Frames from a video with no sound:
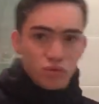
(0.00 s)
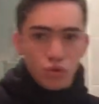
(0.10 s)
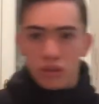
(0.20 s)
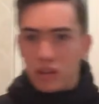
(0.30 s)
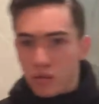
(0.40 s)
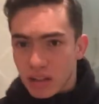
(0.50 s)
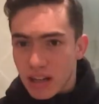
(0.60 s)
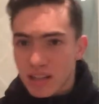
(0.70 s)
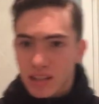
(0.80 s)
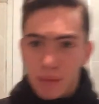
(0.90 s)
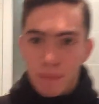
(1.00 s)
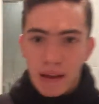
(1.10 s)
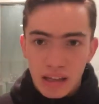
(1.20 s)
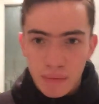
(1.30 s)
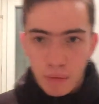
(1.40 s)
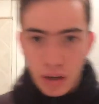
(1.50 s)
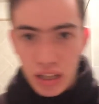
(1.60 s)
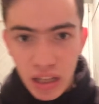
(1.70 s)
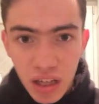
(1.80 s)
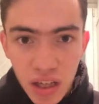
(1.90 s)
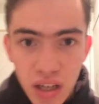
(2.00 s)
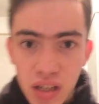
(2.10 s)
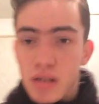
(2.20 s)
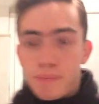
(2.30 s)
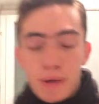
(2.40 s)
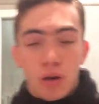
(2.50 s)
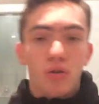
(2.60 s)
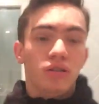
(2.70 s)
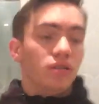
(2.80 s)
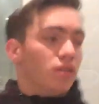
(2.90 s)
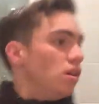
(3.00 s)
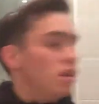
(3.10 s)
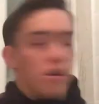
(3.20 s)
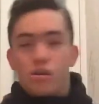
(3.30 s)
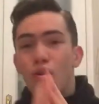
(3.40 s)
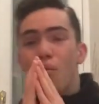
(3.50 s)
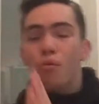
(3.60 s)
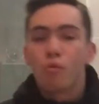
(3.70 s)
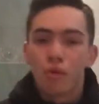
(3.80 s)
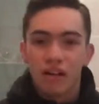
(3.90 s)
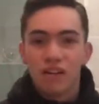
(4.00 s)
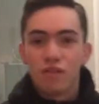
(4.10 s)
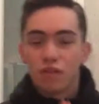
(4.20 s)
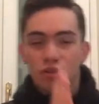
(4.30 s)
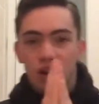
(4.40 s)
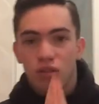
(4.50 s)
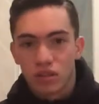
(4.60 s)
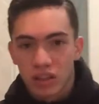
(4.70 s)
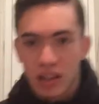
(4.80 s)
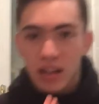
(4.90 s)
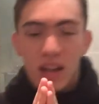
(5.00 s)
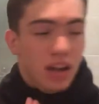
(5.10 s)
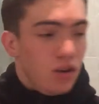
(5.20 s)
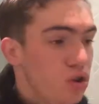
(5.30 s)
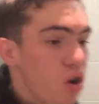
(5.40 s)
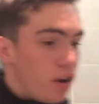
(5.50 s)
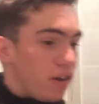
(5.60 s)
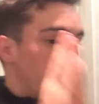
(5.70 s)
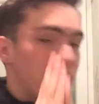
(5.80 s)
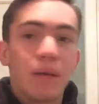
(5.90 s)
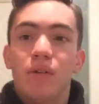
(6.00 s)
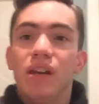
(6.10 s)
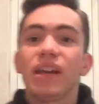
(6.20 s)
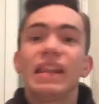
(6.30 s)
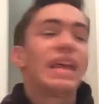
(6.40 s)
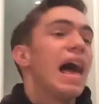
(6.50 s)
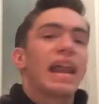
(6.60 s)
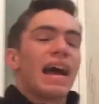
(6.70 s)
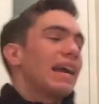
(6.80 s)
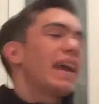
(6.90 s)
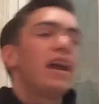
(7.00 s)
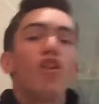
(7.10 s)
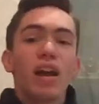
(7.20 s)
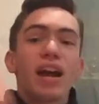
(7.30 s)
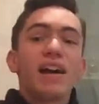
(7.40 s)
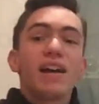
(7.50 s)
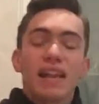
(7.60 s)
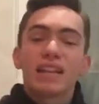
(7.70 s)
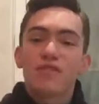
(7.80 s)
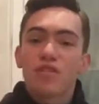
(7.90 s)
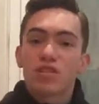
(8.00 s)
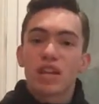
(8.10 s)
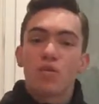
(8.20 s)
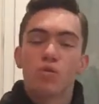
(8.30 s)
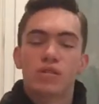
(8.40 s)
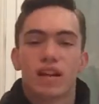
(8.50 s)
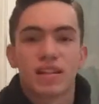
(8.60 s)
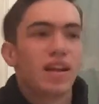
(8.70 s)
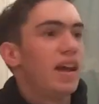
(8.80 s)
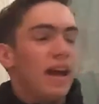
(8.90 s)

tutti gli ultras dipende poi chi. Per non... Comunque, io voglio una cosa dire. Noi guardiamo l'Inghilterra che non ha la tifoseria ultras.